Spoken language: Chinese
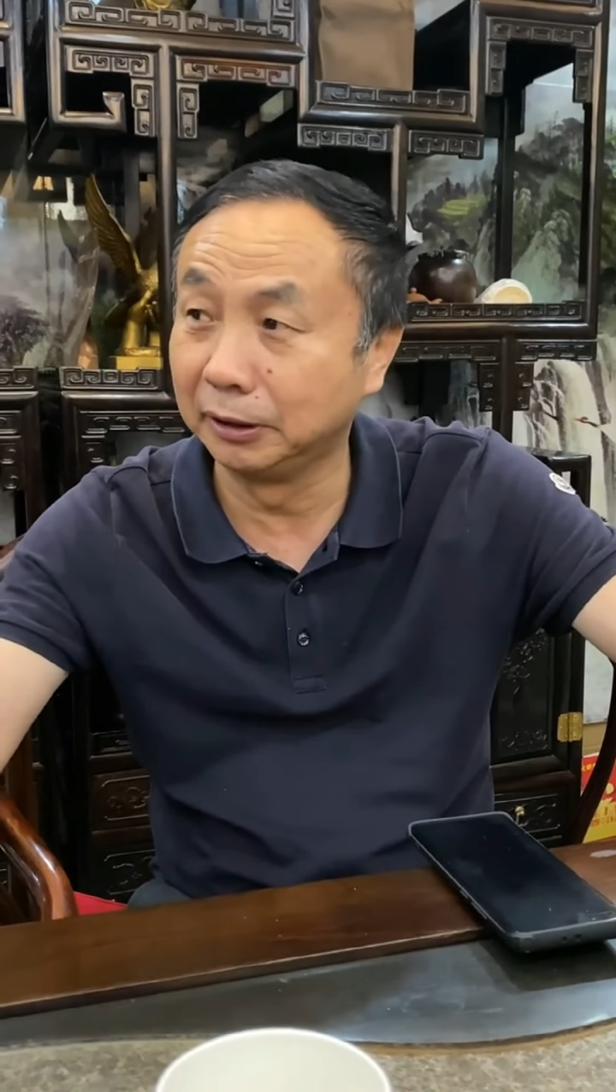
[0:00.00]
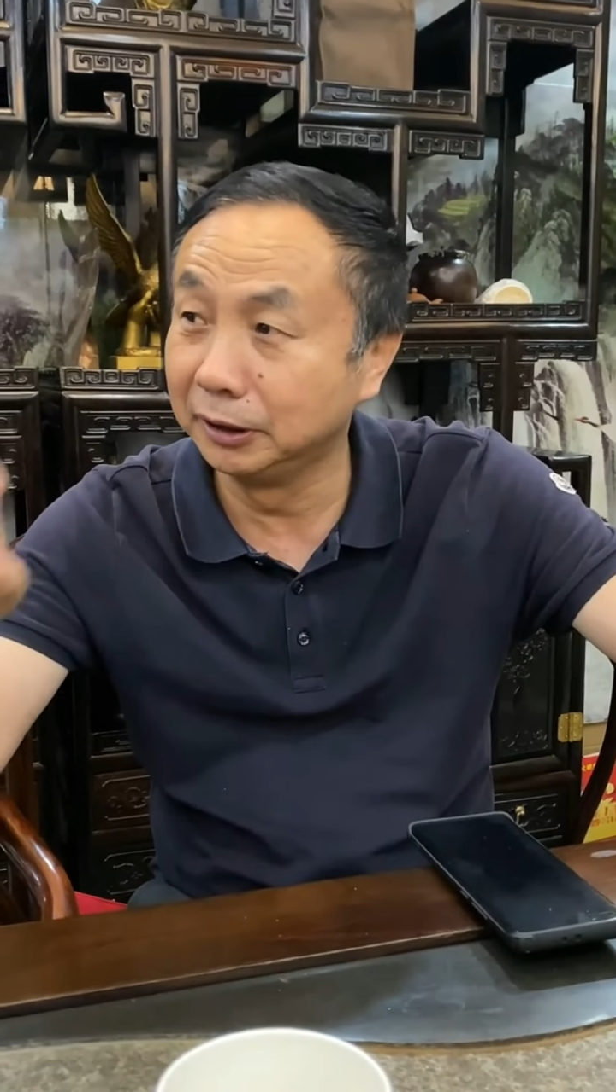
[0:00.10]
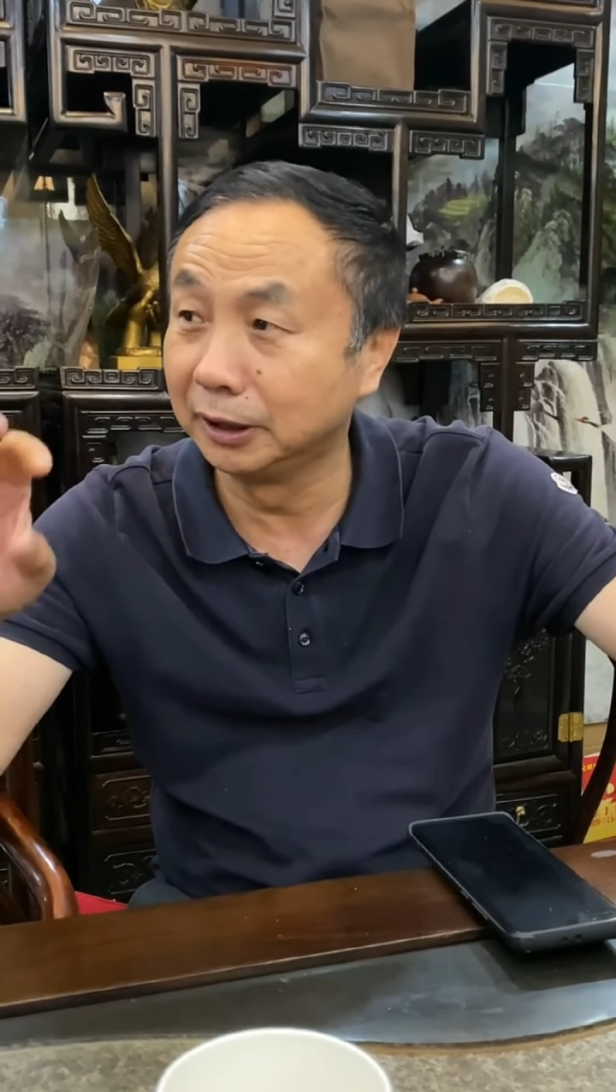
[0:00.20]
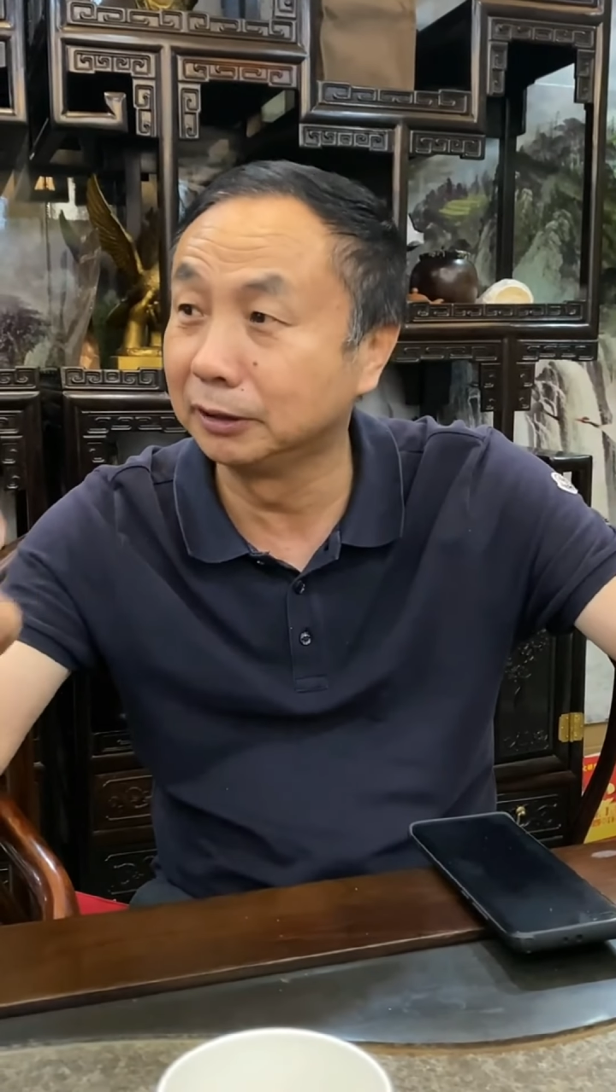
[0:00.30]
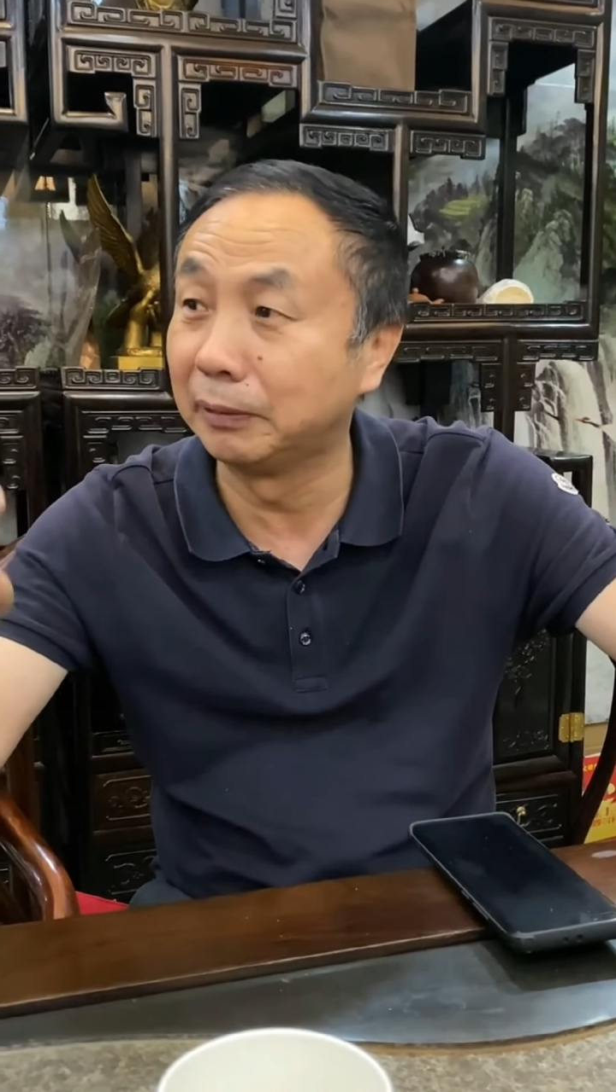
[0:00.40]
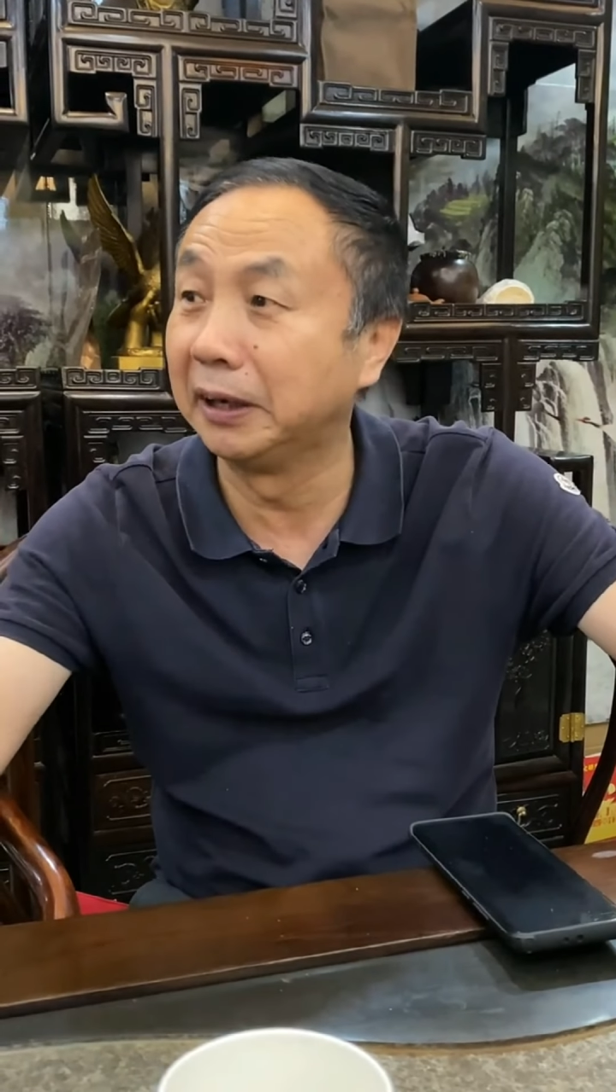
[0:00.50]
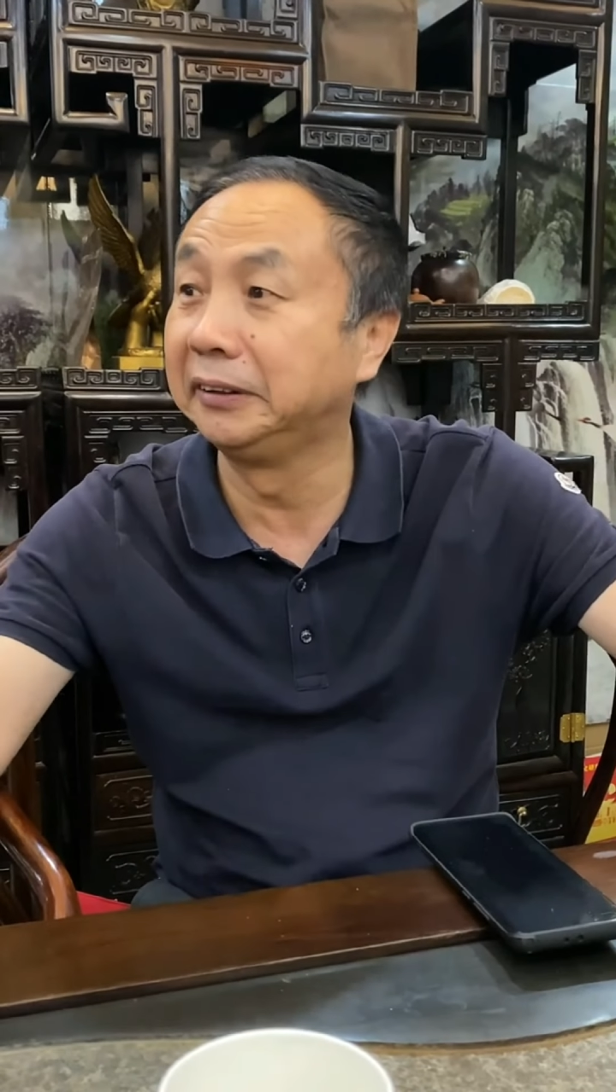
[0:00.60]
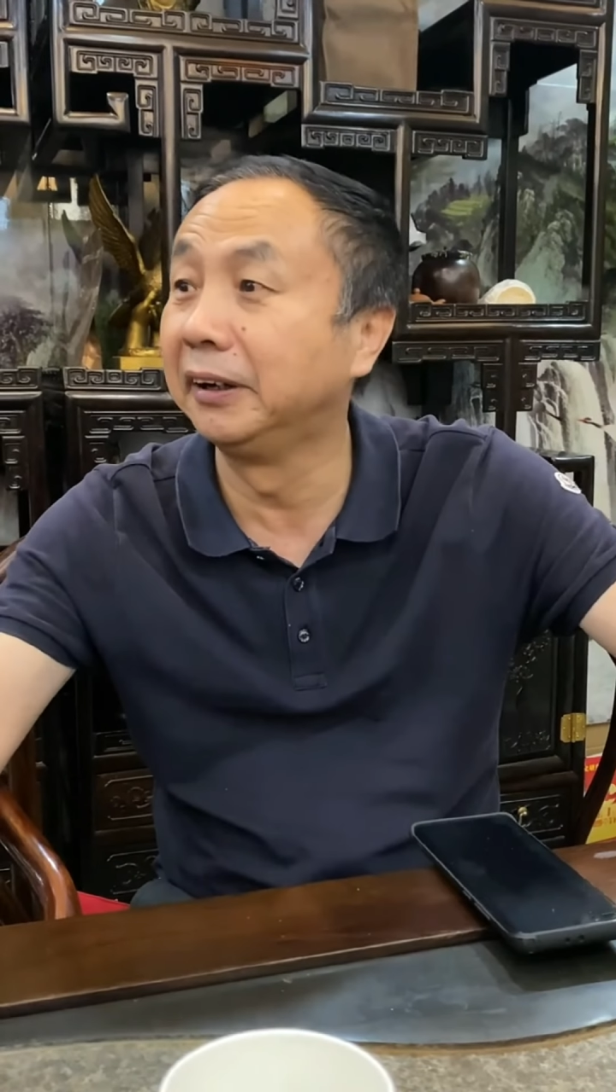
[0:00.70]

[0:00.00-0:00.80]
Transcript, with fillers: 应该是排第